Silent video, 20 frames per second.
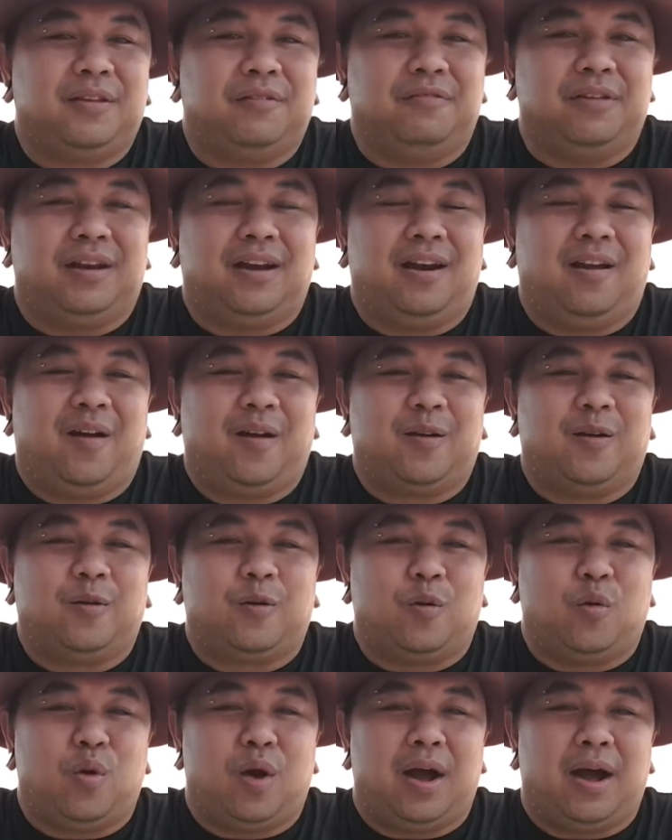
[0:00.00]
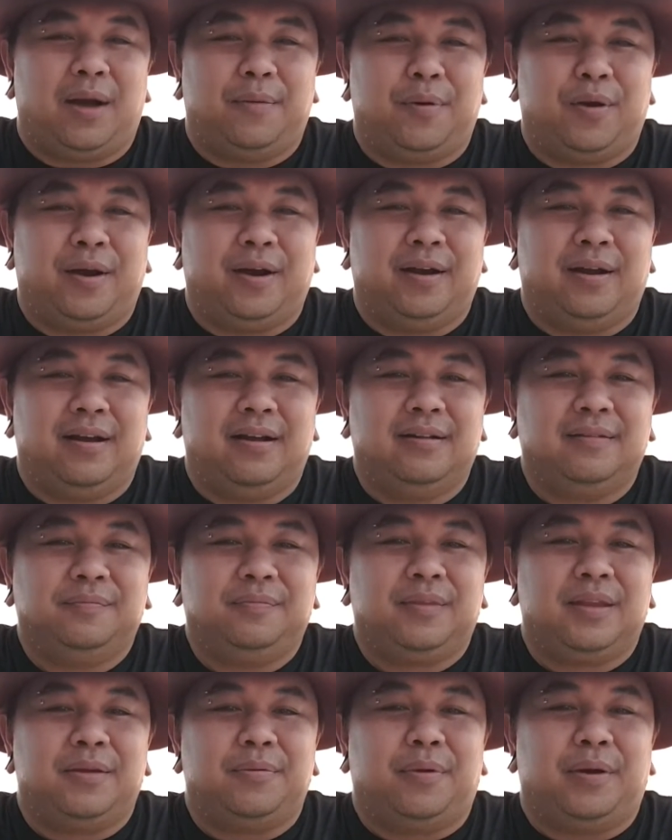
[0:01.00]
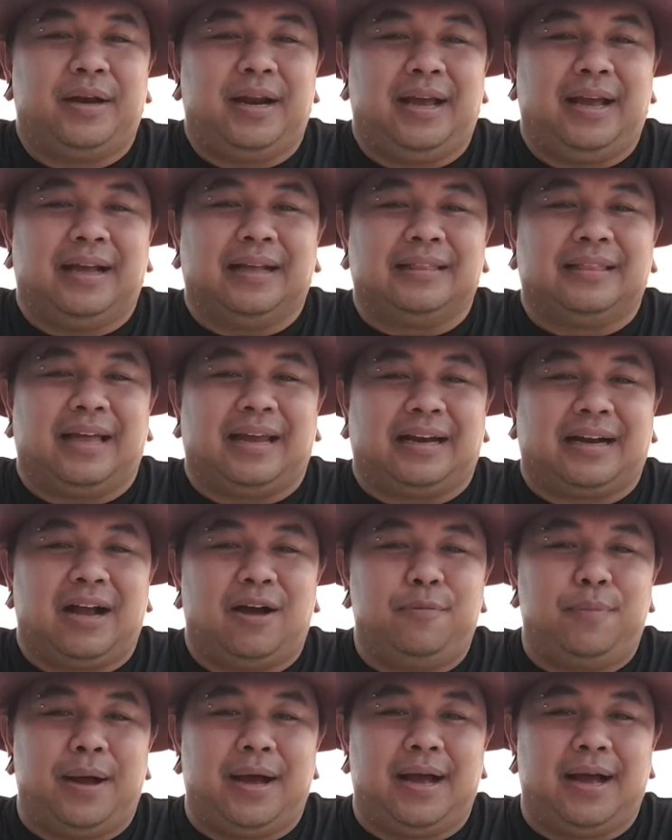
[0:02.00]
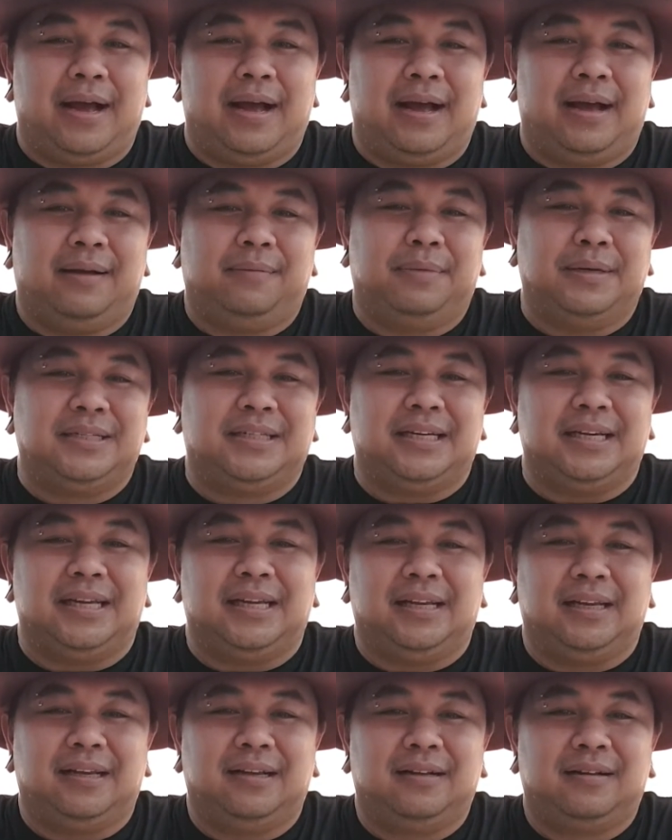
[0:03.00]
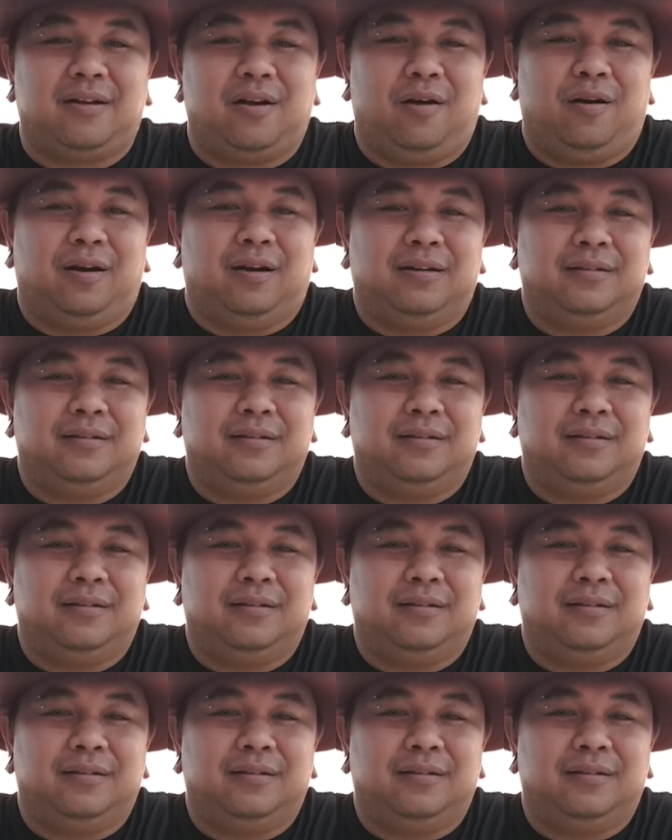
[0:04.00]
วิดร้อยกว่ากว่า พอพอได้ตัดเข้ามาบัญชีก็